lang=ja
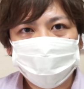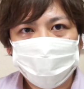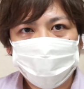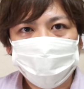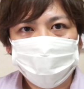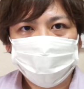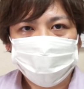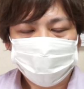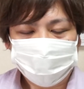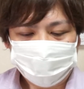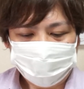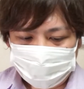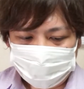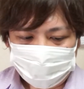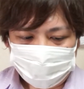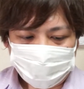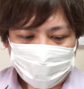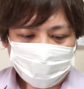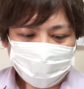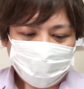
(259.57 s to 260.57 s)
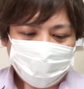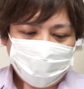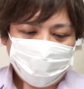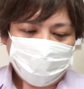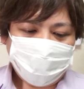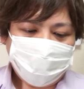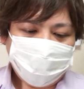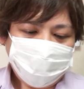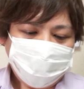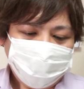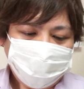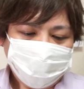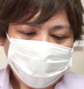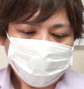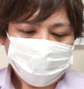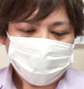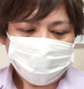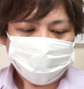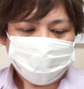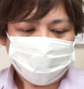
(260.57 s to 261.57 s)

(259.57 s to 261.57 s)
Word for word: はいなんでねもう